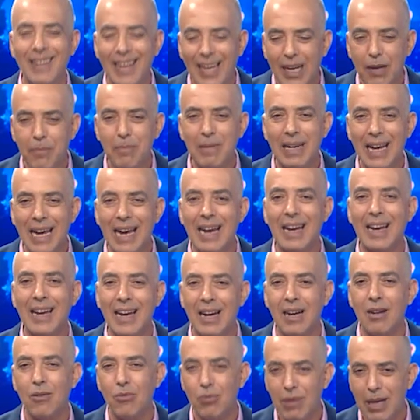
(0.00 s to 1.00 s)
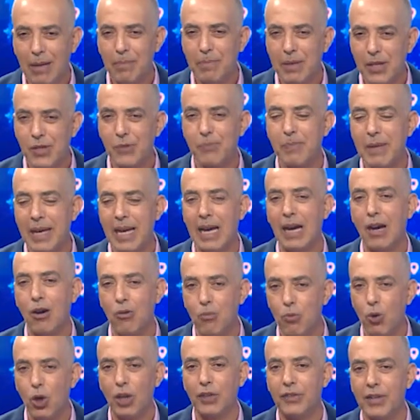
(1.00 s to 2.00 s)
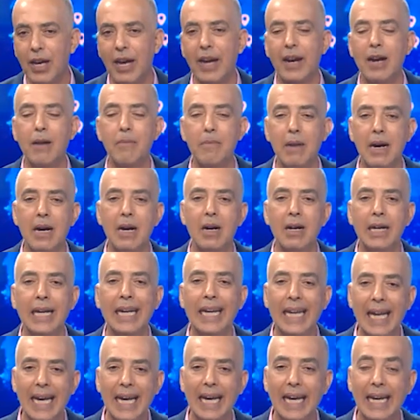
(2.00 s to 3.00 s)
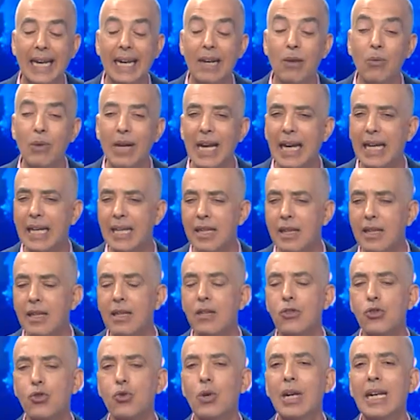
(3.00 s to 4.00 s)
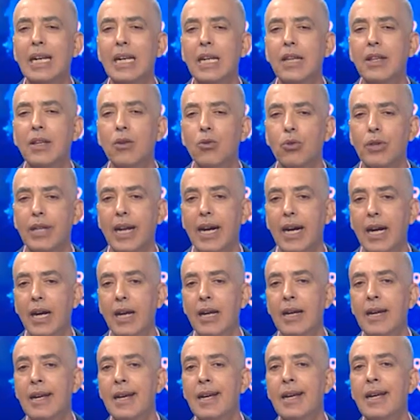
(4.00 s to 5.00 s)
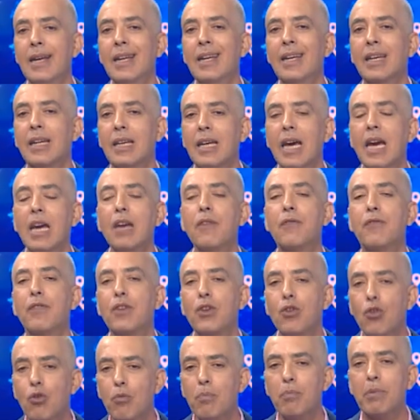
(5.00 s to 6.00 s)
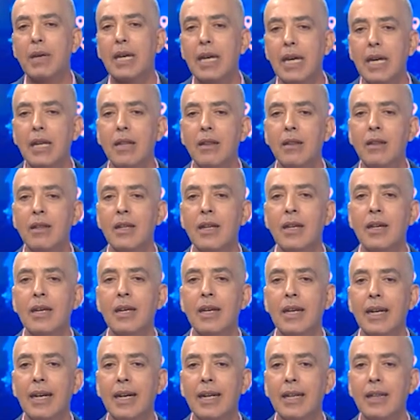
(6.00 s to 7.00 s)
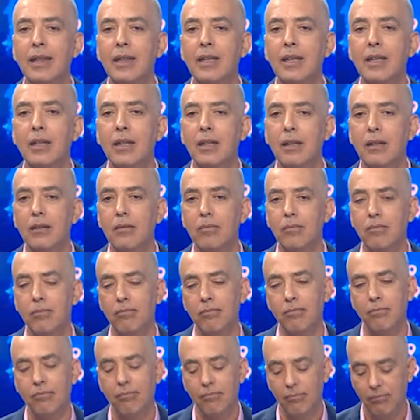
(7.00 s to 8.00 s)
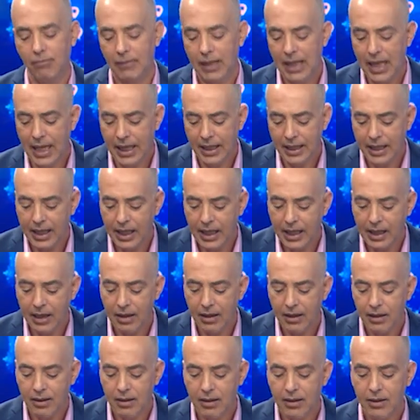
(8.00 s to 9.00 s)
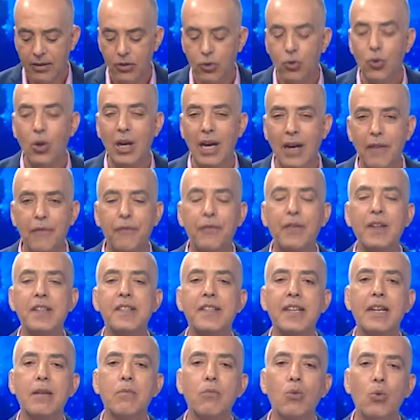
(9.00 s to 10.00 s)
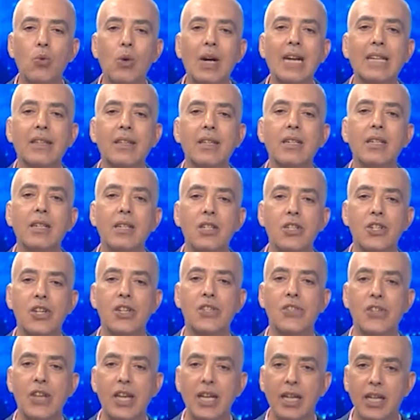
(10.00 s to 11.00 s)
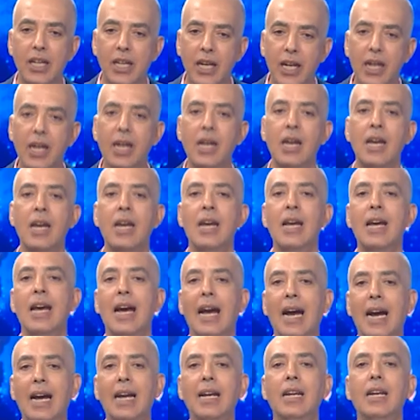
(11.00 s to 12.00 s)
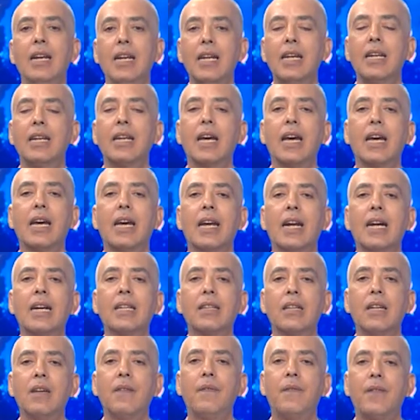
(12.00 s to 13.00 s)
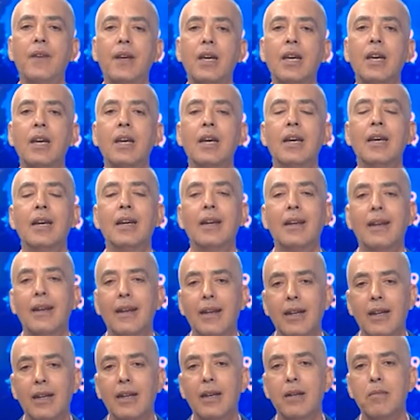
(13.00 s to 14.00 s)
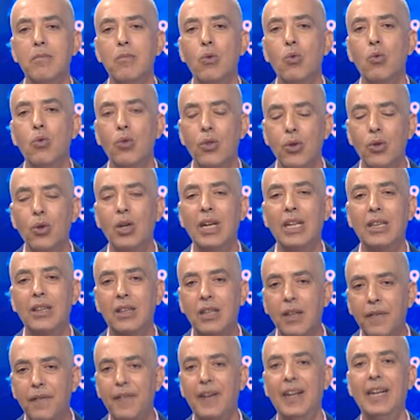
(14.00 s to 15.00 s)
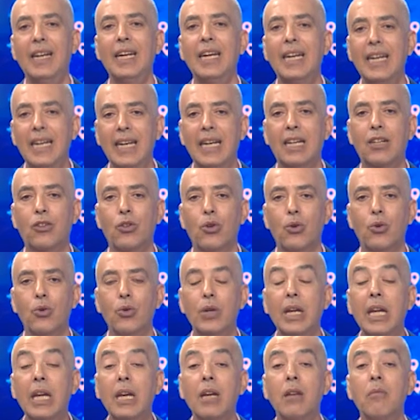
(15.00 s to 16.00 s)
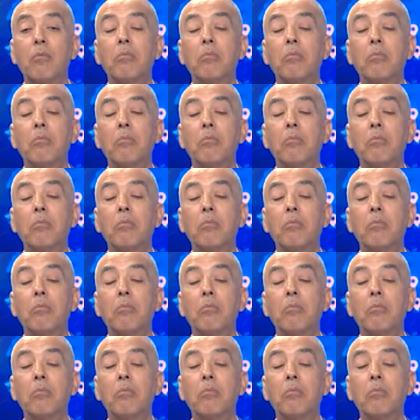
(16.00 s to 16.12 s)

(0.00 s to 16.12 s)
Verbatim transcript: عملاقه ولا باس بها ومحترمه الى اخره ولكن السؤال الذي يطرح كيف يمكن ان يعني نحفز المواطن الجزائري على الانخراط في آه، موضوع الدفع الالكتروني